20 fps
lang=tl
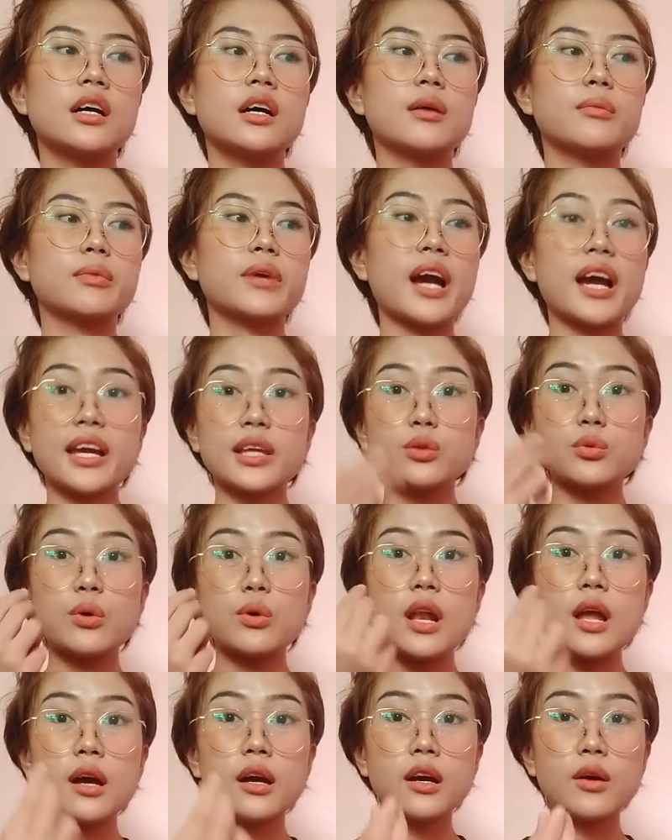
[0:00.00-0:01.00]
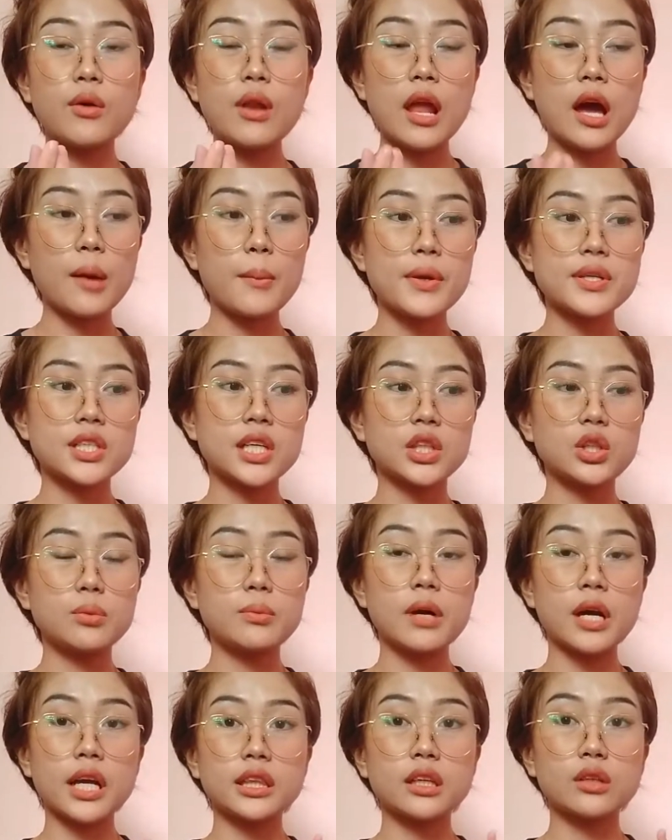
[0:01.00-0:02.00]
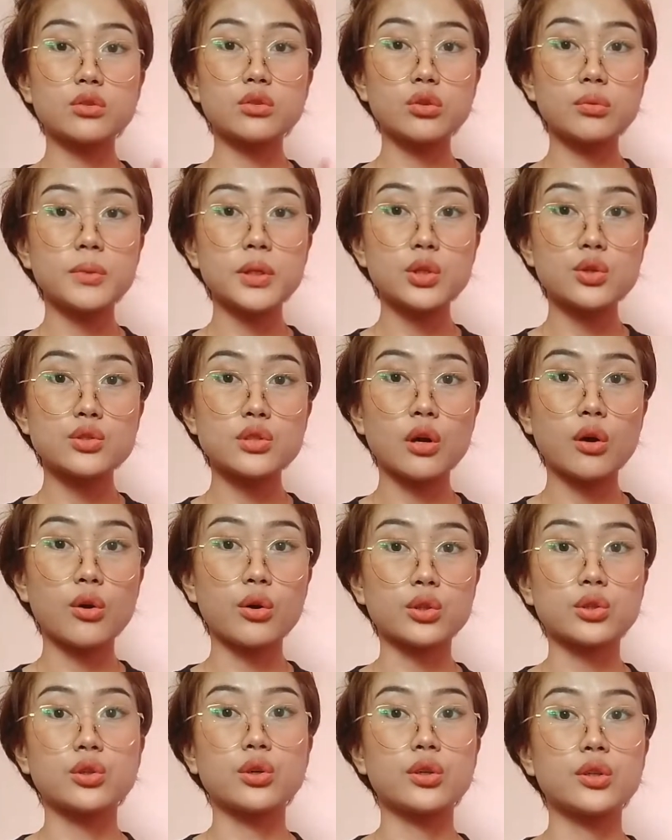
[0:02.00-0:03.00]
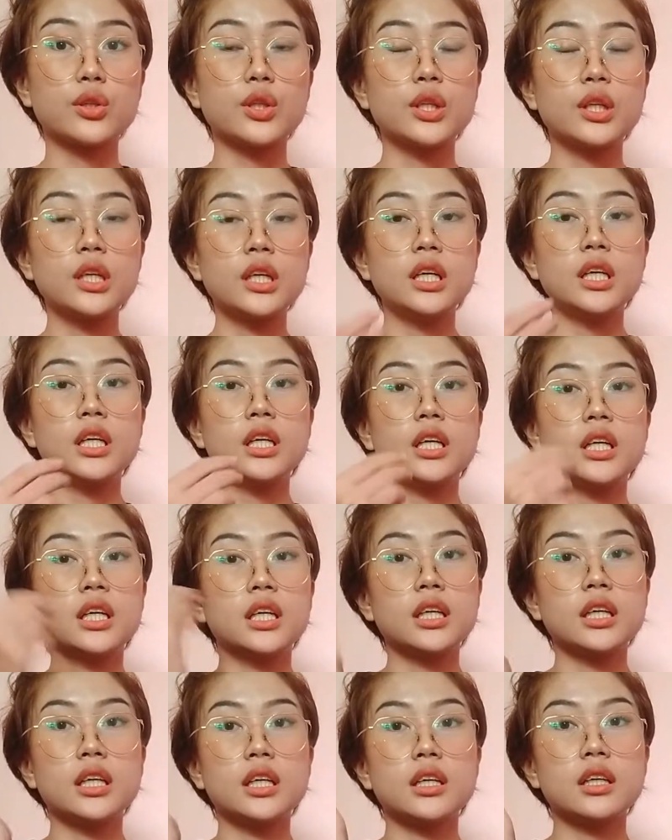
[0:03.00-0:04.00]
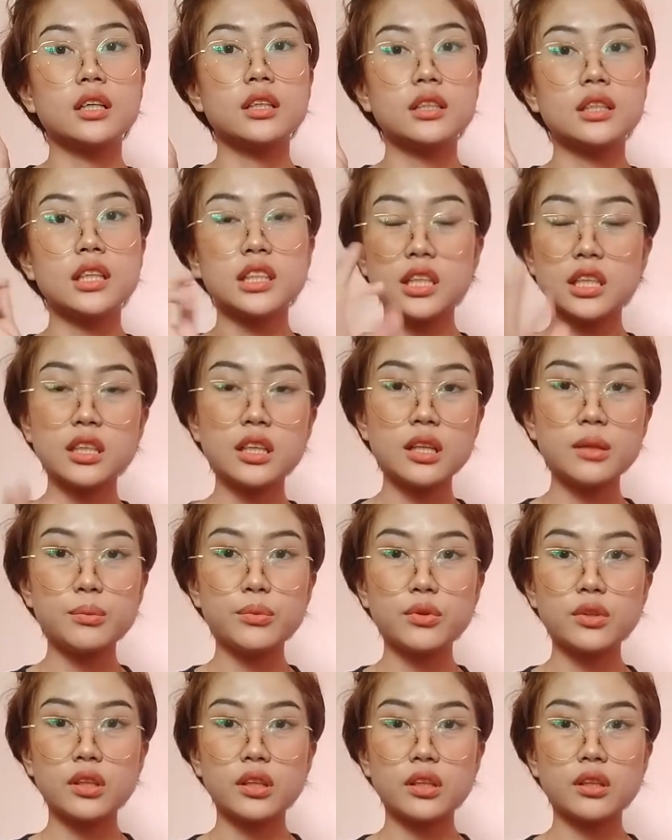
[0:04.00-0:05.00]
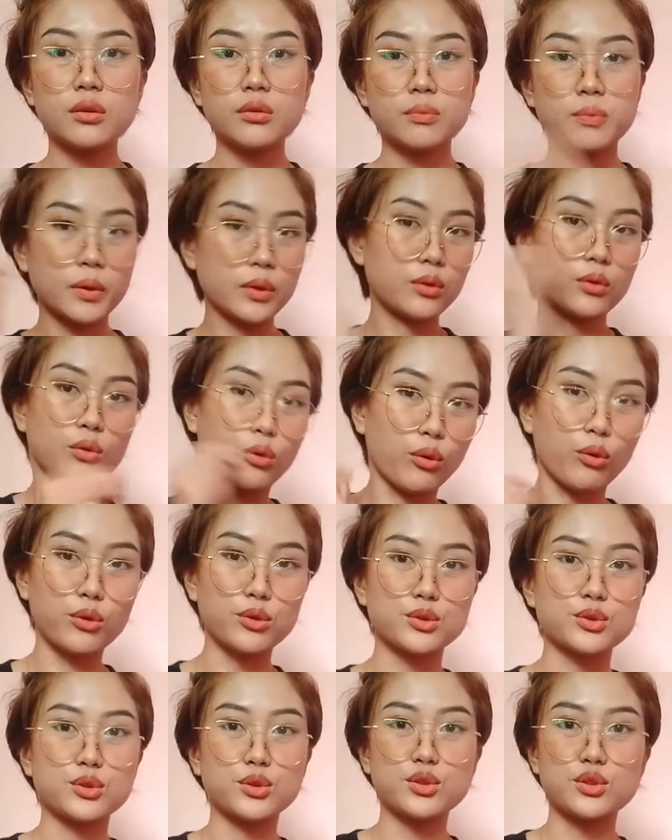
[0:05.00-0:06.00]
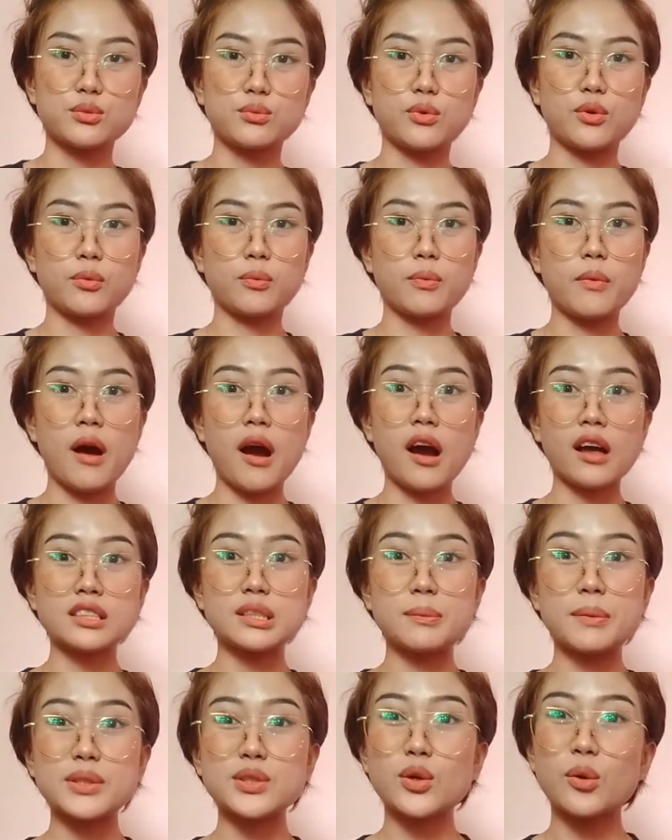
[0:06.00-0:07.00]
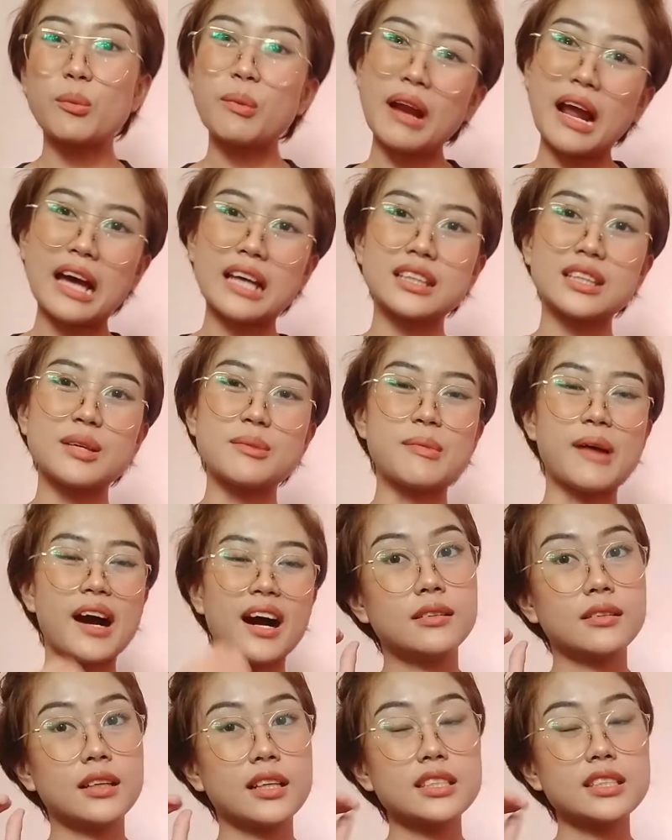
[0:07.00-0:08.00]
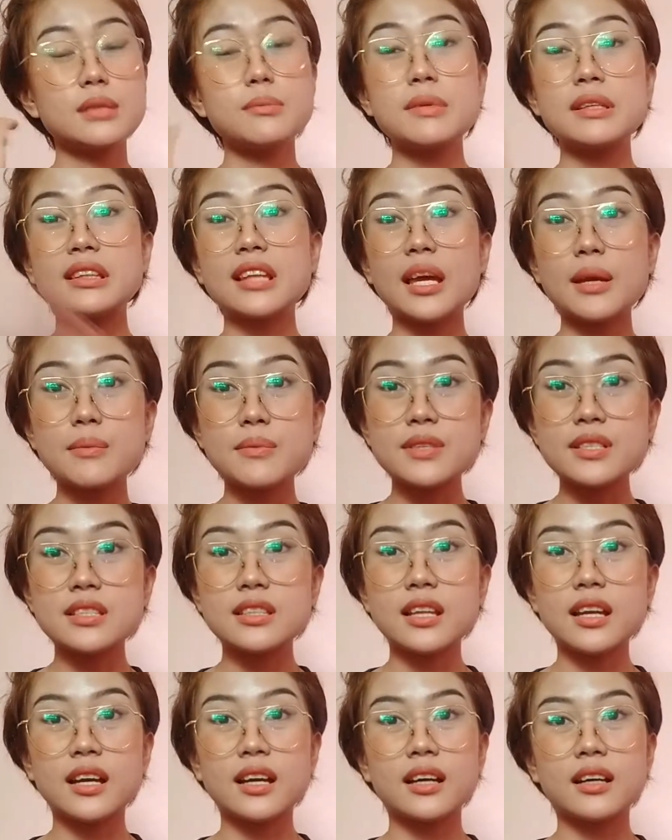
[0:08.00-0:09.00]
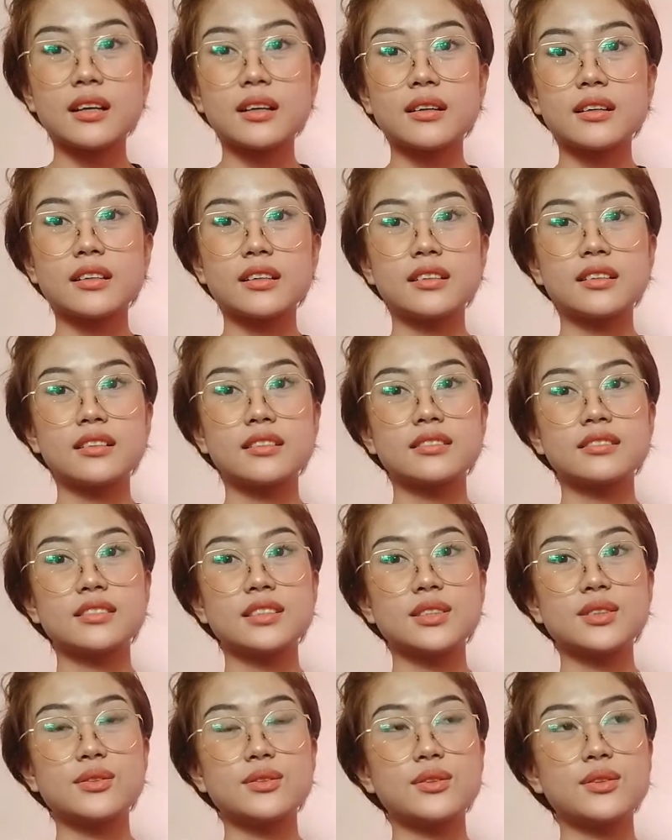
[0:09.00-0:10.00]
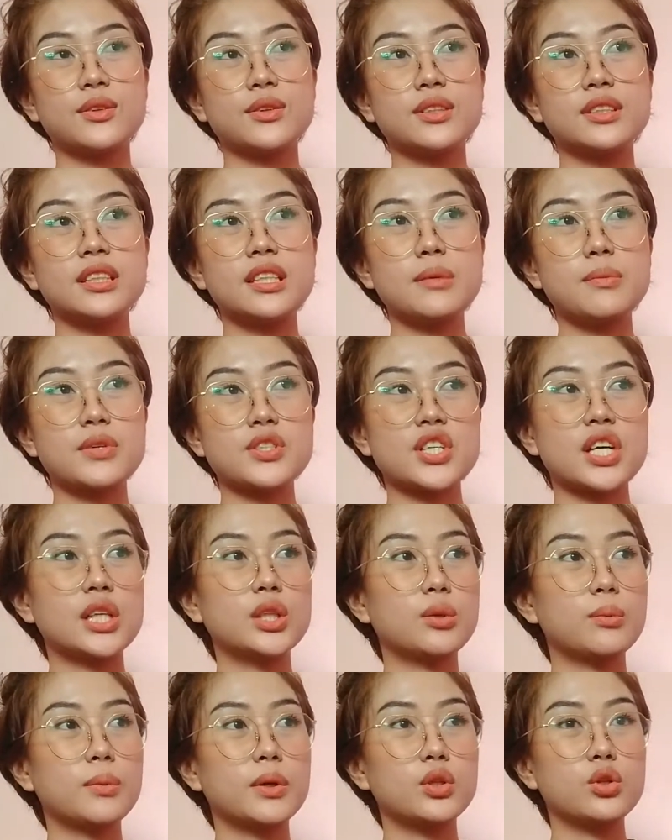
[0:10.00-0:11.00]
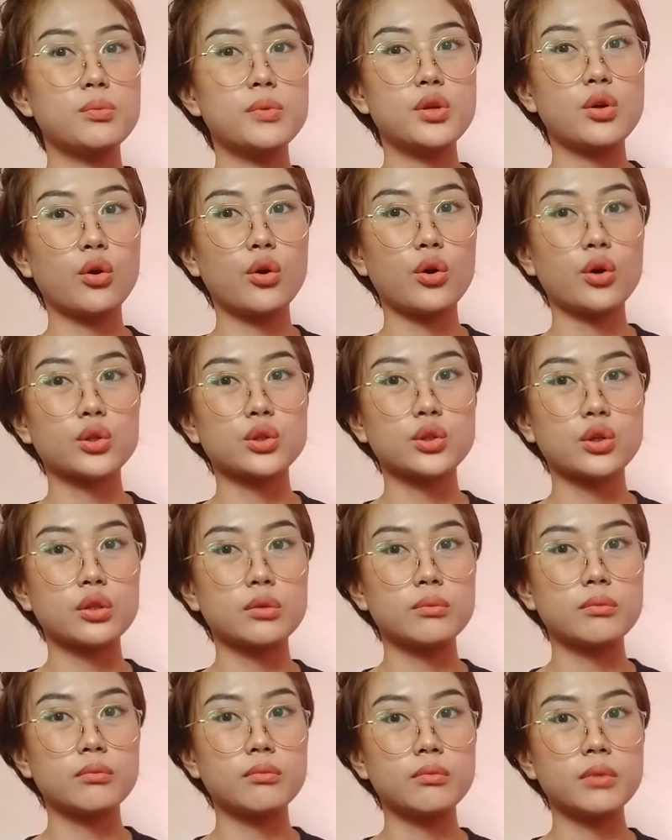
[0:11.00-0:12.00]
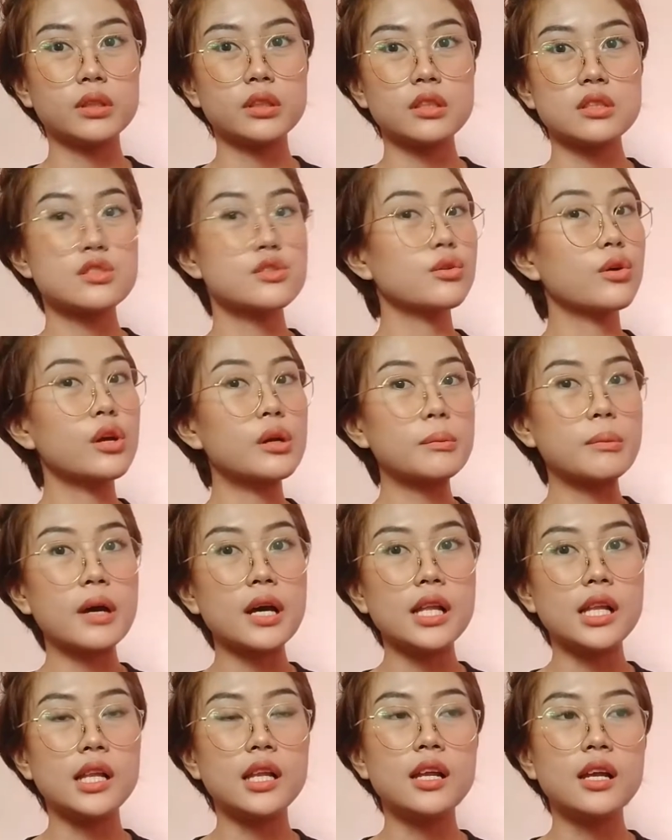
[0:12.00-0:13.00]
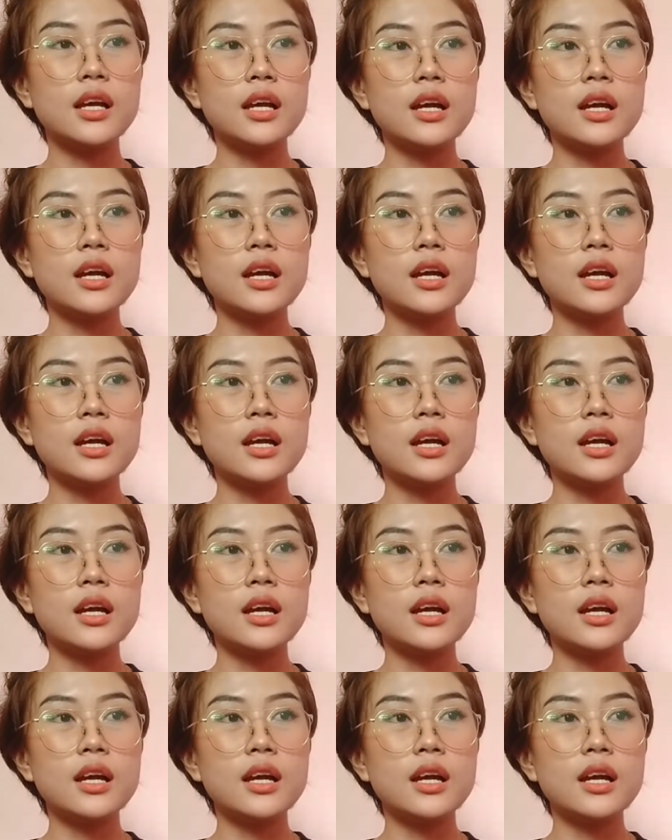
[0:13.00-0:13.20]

Um, kahit walang, wala ka masyado makitang dumi doon sa cotton, itigil mo na yung pagkukuskus mo. Baka kasi masobrahan, di ba? Kasi may times na siguro hindi masyado madumi yung cotton. But it's normal.